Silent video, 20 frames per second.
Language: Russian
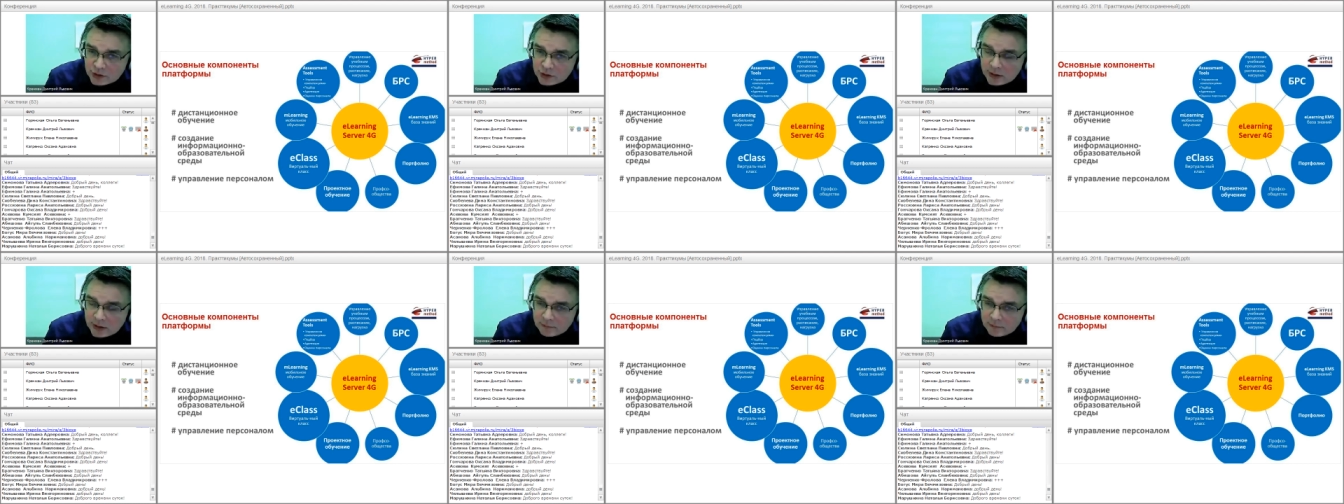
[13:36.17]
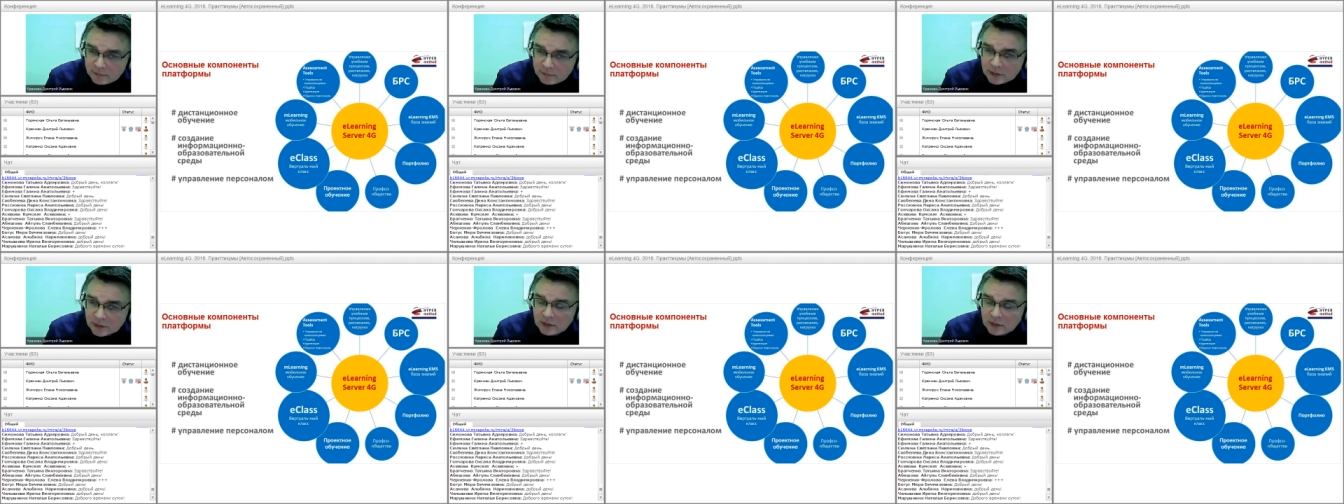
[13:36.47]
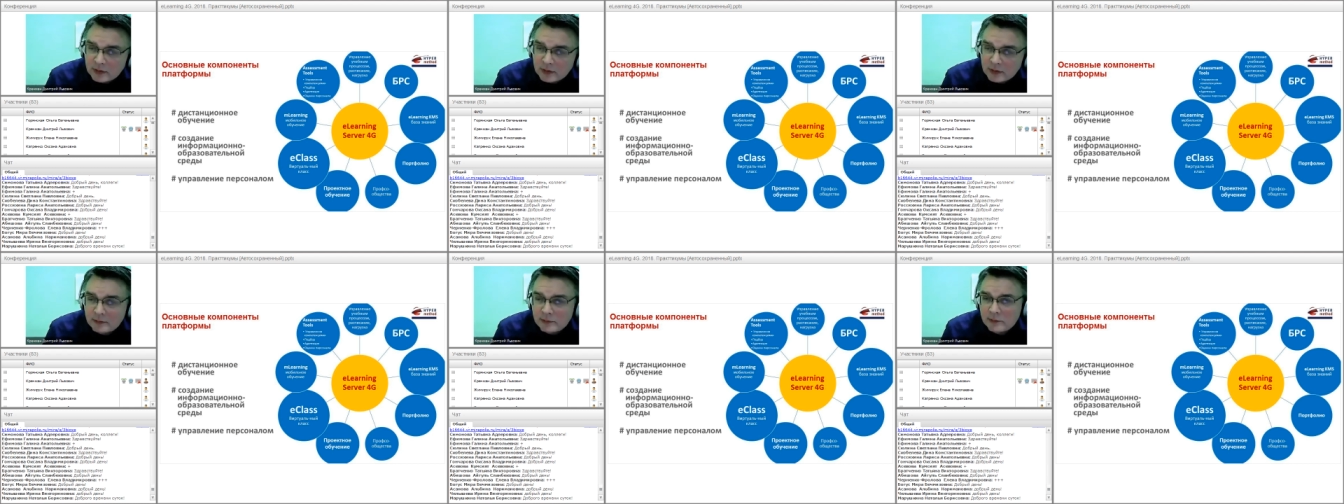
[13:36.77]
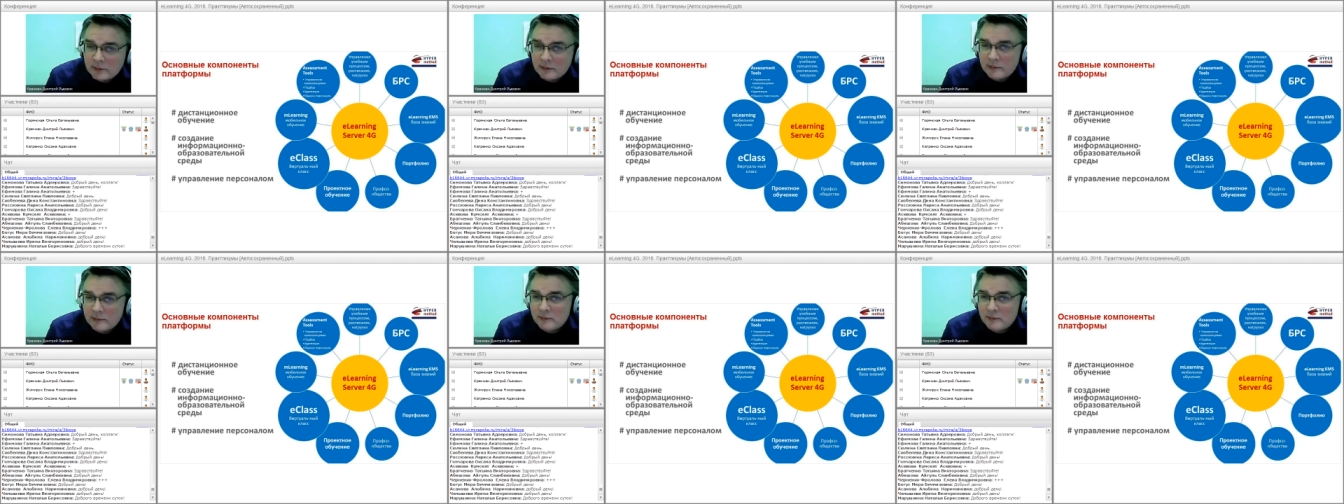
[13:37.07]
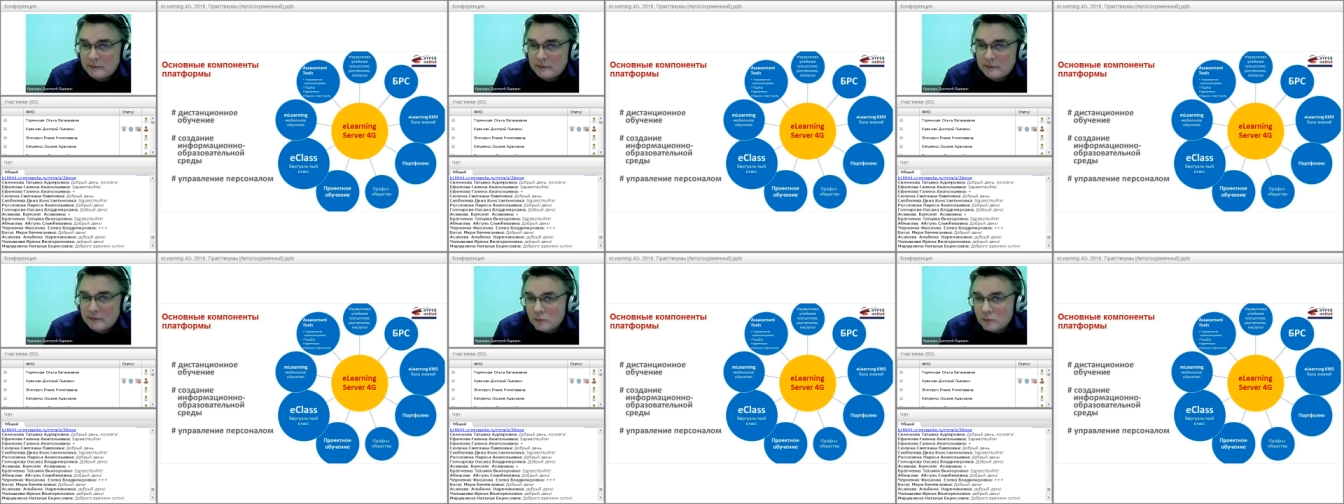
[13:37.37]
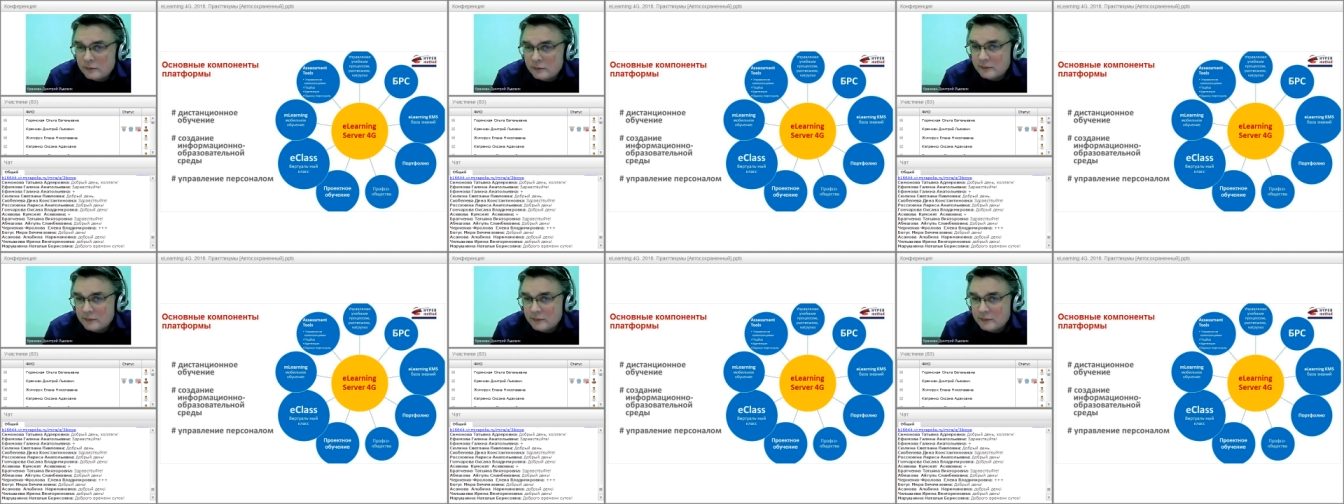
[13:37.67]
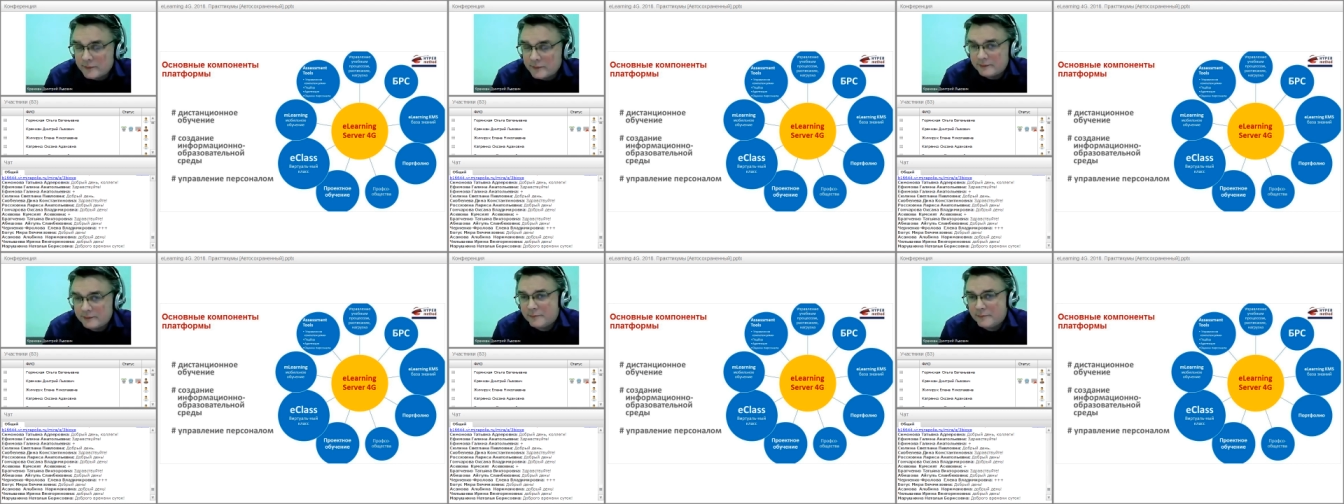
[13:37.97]
Вот э, ну, мы
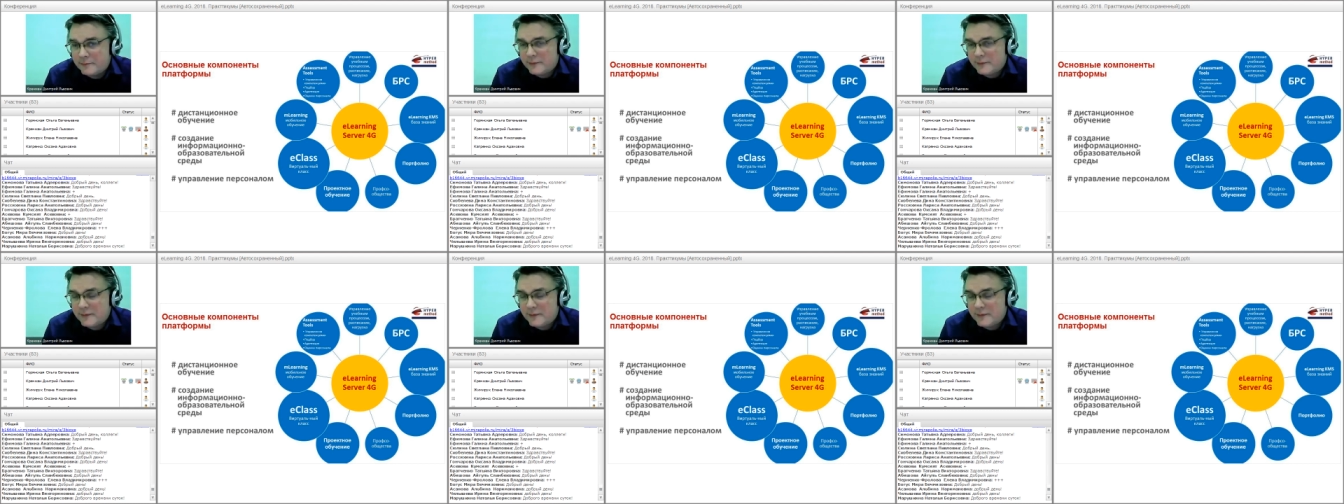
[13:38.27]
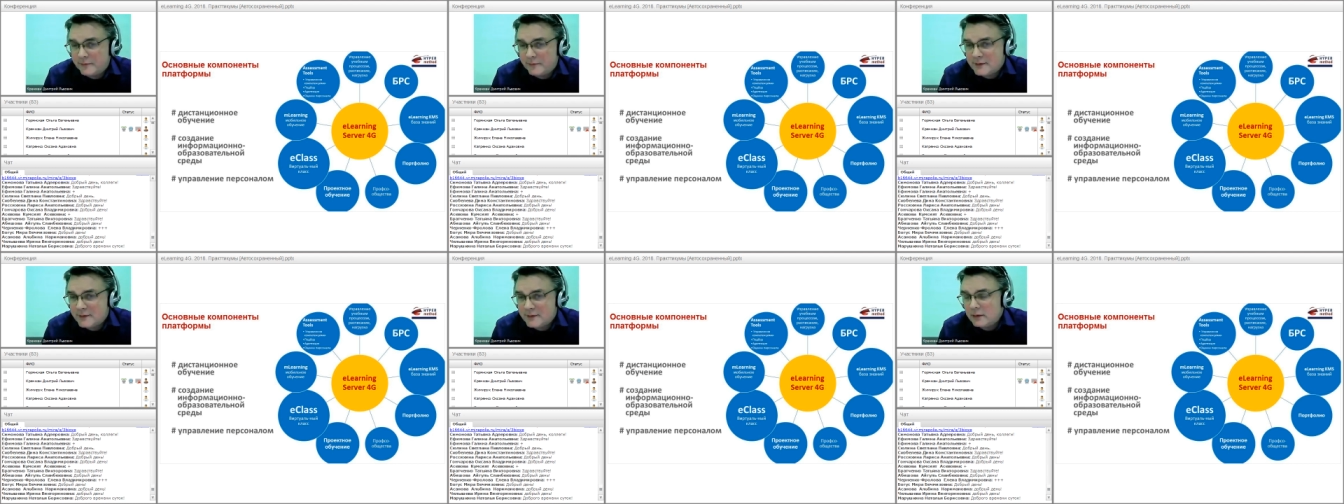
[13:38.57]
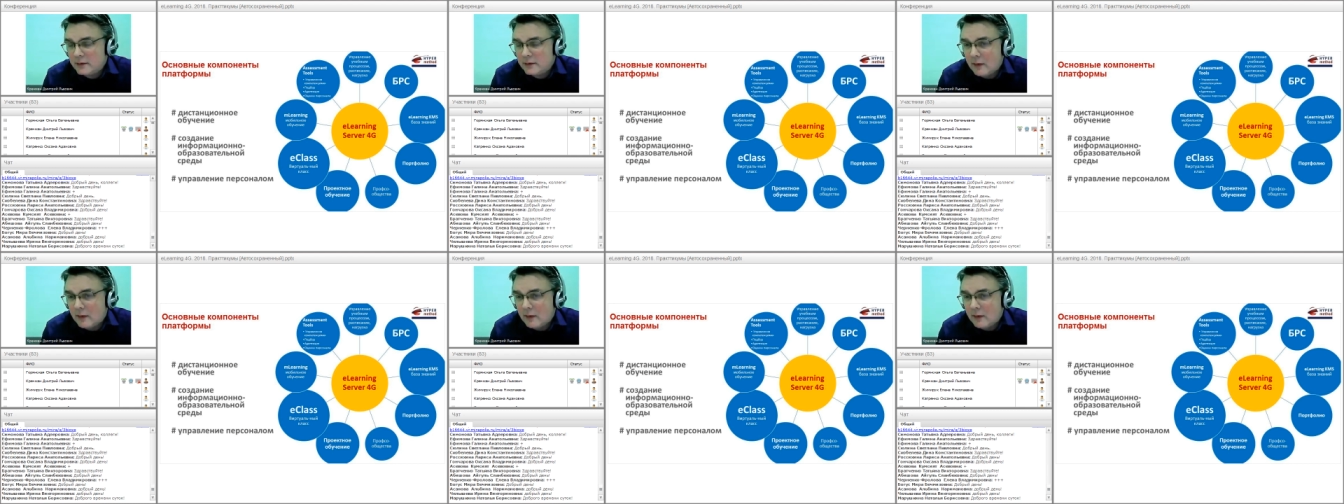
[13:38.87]
все